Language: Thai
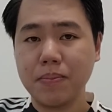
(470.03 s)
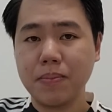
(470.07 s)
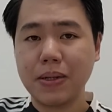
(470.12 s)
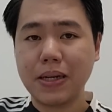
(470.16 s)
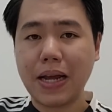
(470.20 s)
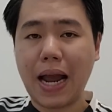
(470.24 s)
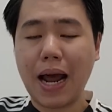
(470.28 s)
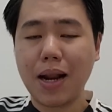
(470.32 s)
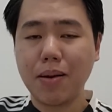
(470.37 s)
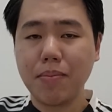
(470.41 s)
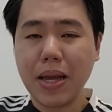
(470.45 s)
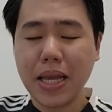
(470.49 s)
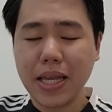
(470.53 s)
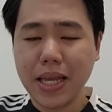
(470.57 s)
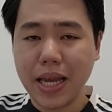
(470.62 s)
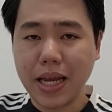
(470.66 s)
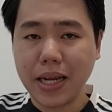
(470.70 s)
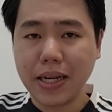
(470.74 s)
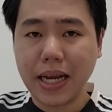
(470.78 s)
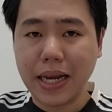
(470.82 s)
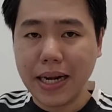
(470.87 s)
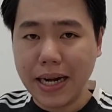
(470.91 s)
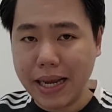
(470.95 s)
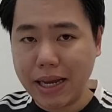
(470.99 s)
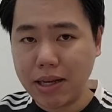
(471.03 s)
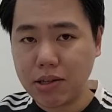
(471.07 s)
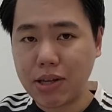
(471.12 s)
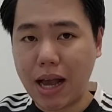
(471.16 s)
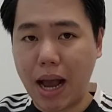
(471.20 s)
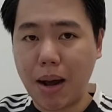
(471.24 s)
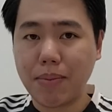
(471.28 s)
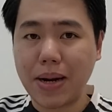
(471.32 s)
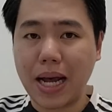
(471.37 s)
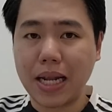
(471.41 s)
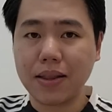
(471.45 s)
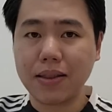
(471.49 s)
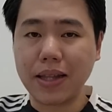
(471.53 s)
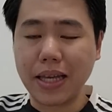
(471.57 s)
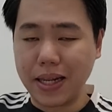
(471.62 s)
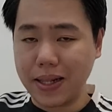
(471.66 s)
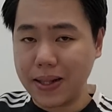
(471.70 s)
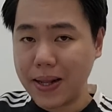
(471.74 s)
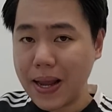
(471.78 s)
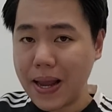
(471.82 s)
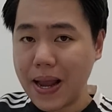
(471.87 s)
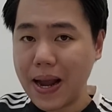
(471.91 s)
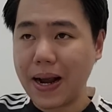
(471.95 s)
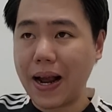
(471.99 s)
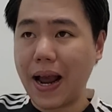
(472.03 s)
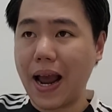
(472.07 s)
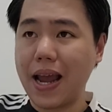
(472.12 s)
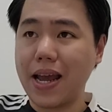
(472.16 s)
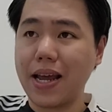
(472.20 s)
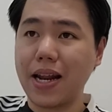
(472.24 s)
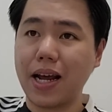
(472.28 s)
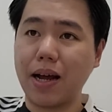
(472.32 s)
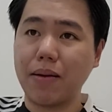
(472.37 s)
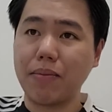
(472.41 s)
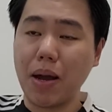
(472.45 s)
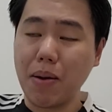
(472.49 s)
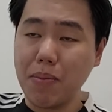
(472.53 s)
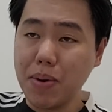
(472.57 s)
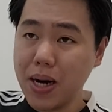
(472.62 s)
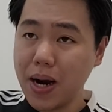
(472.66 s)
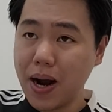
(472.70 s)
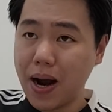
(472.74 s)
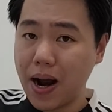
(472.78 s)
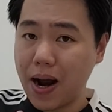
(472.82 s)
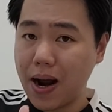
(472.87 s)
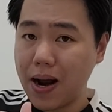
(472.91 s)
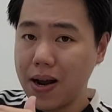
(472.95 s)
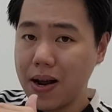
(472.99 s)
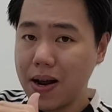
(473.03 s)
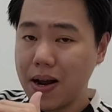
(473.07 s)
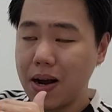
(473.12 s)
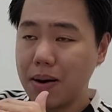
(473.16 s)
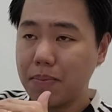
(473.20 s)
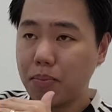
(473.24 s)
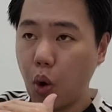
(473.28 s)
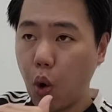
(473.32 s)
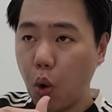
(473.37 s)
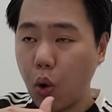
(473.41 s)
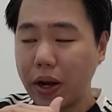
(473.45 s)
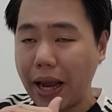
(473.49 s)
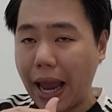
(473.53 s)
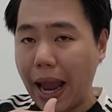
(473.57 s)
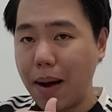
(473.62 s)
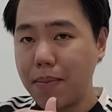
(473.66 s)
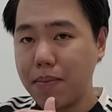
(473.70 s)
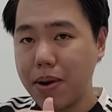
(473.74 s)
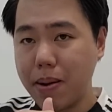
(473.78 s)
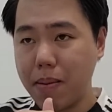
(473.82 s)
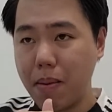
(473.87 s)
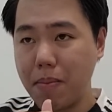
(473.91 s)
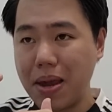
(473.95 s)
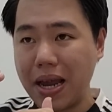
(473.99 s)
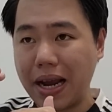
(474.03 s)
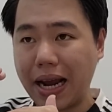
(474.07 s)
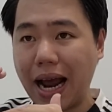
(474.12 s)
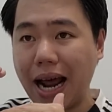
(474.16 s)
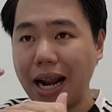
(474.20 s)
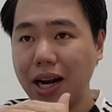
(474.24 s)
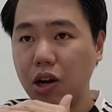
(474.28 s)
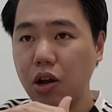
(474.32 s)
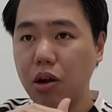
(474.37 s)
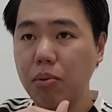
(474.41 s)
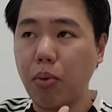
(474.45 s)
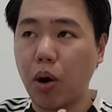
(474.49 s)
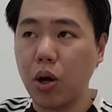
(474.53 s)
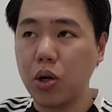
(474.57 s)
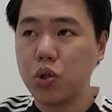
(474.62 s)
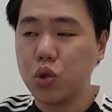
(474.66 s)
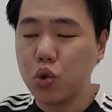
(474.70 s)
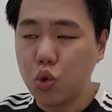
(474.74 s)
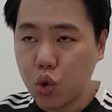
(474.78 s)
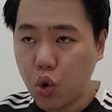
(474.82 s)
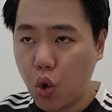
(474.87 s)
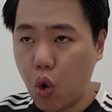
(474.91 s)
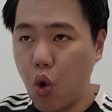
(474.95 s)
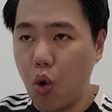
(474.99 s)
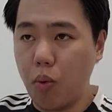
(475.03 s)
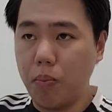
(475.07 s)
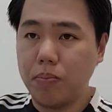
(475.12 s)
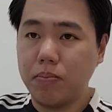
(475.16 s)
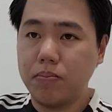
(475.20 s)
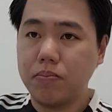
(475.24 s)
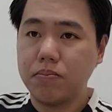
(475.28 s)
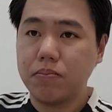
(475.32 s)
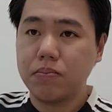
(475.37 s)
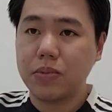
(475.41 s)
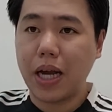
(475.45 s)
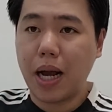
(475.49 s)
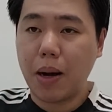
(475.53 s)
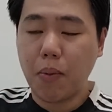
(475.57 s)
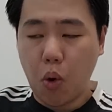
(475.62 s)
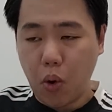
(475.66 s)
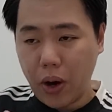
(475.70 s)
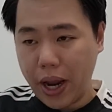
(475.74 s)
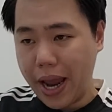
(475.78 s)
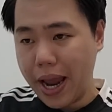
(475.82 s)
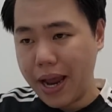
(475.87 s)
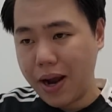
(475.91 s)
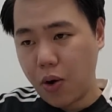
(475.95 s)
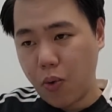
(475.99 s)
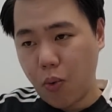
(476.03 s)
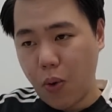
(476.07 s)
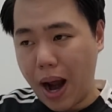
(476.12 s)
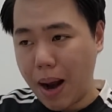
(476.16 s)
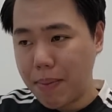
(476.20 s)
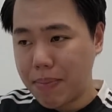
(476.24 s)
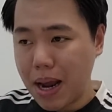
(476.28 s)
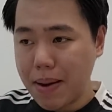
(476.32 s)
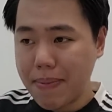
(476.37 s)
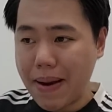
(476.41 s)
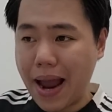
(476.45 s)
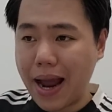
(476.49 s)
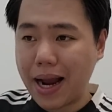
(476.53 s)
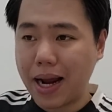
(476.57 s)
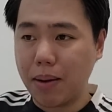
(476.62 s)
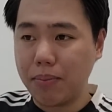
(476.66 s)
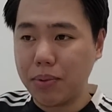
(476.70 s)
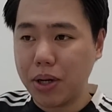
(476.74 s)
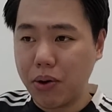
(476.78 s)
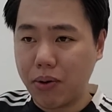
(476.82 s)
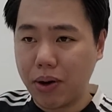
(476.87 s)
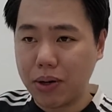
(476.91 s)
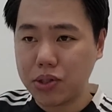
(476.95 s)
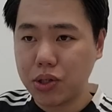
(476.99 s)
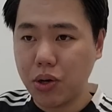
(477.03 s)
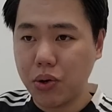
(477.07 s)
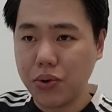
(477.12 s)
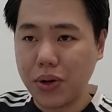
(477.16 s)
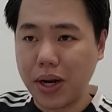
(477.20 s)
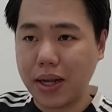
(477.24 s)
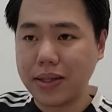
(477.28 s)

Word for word: การไม่ยิงในลีกสามนัดติดได้ยังไงนะครับในเมื่อโปรแกรมเนี่ยมันมีขั้นด้วยบอลยุโรปนะครับโอเค ความแพ้แพ้กับนิวคาสเซิลยูไน